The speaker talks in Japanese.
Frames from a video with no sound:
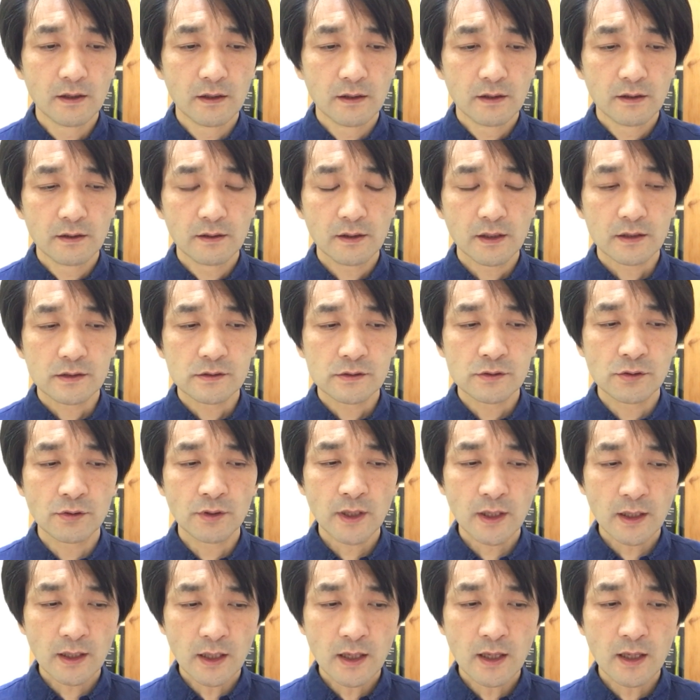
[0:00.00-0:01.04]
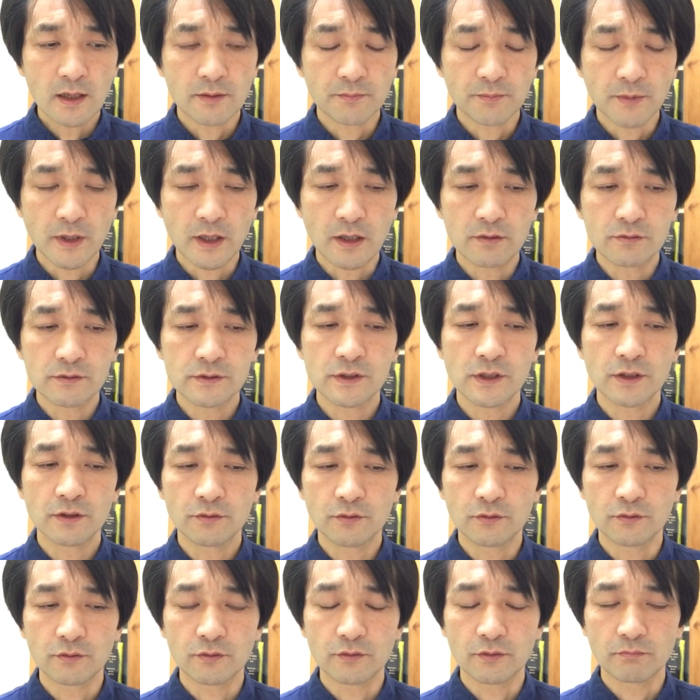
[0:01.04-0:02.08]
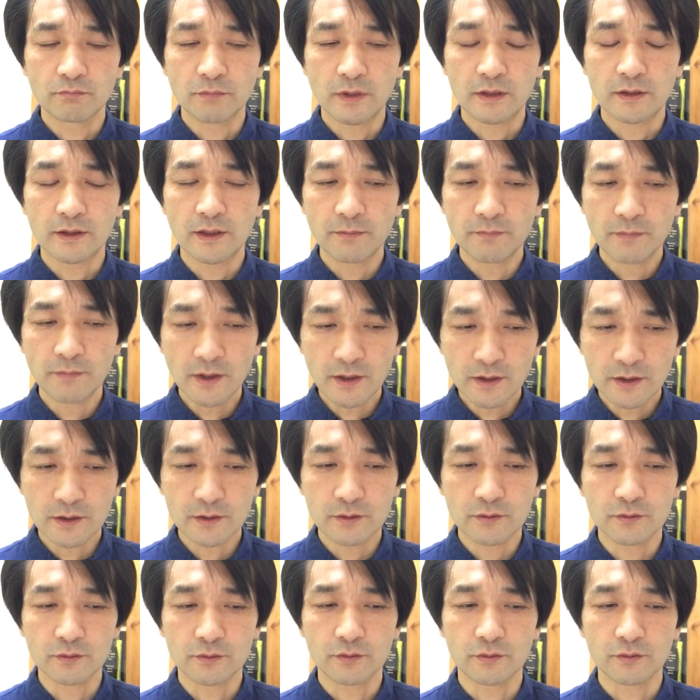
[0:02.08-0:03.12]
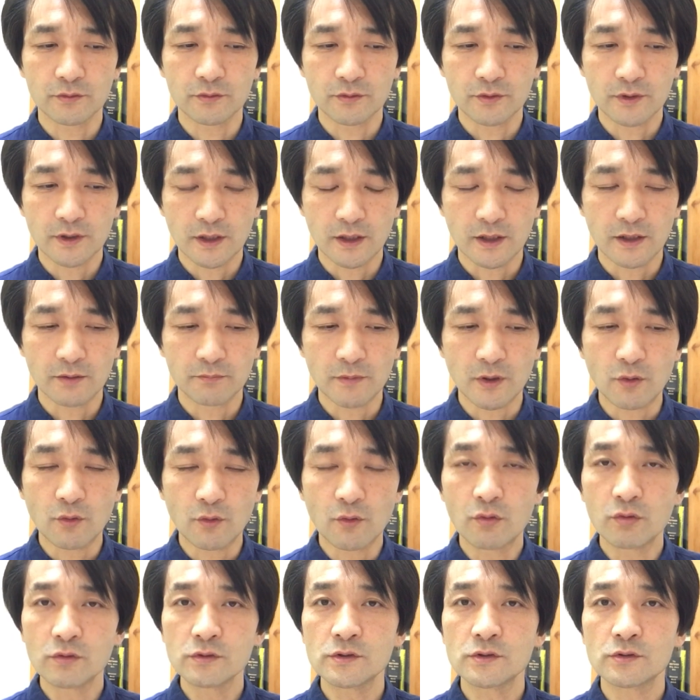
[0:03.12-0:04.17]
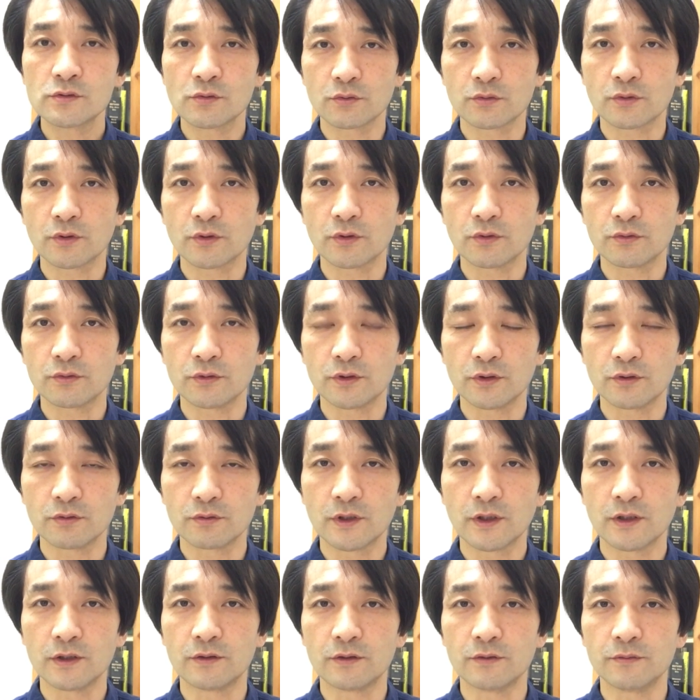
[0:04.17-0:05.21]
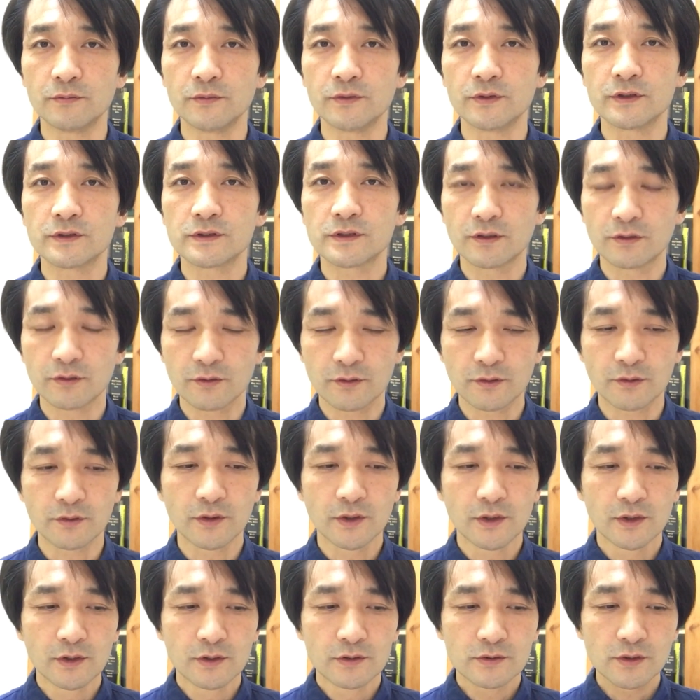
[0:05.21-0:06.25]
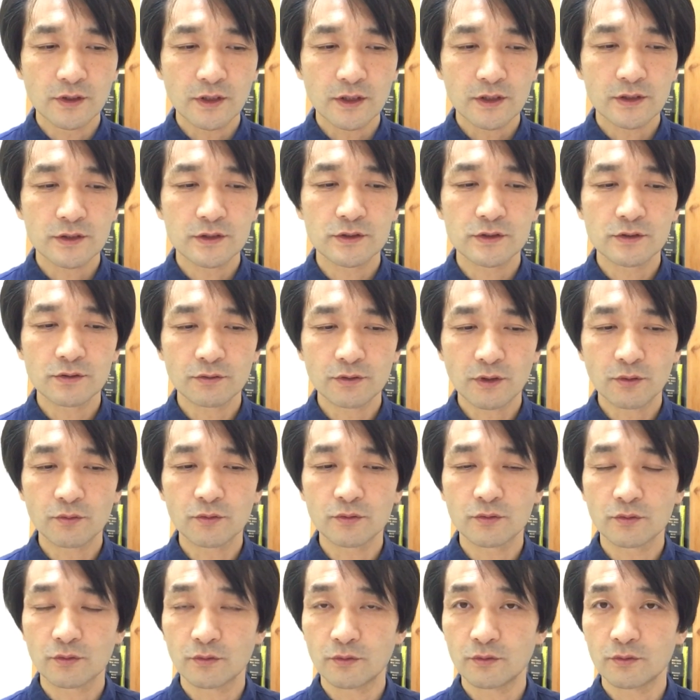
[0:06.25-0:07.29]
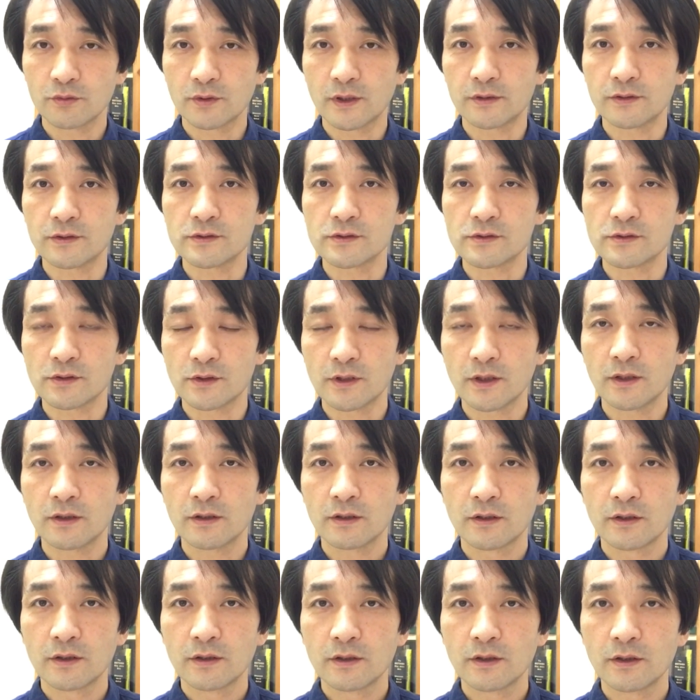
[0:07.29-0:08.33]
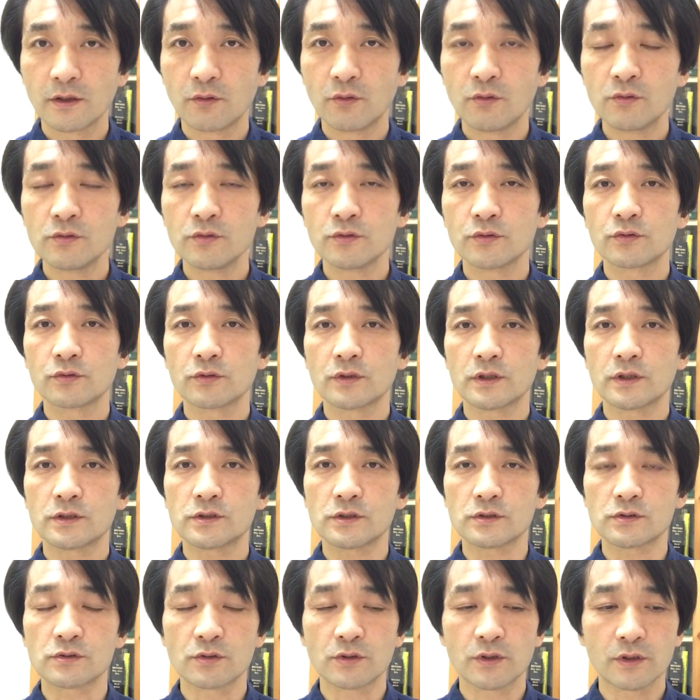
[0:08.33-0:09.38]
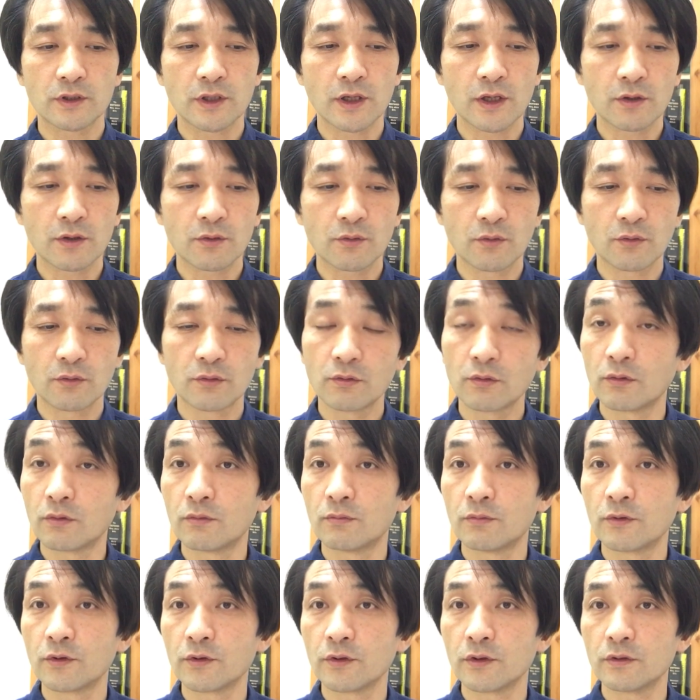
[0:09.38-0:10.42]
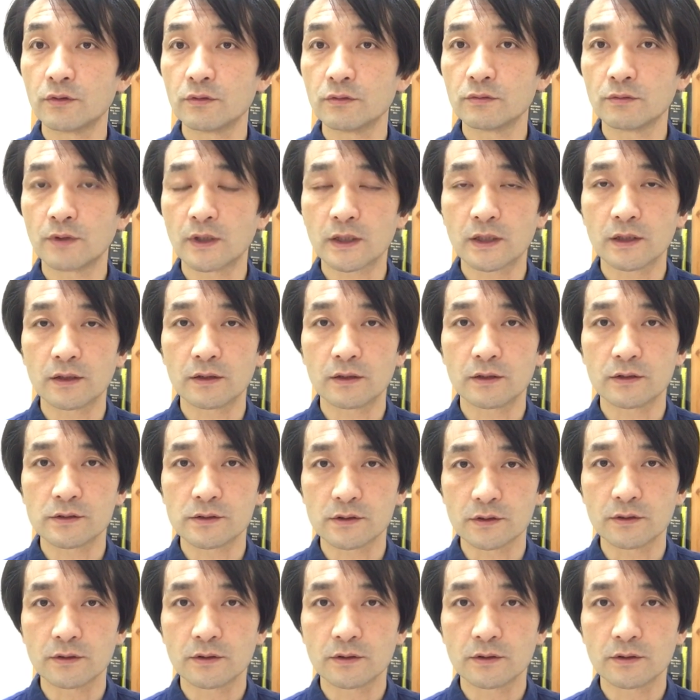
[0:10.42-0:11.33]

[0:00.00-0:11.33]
でそれがカウンセリングのデメリットというか、コストというふうに言っていいと思うんですけれど、それは必要なことなんですね。多くの人たちはそれに抵抗を覚えるわけです。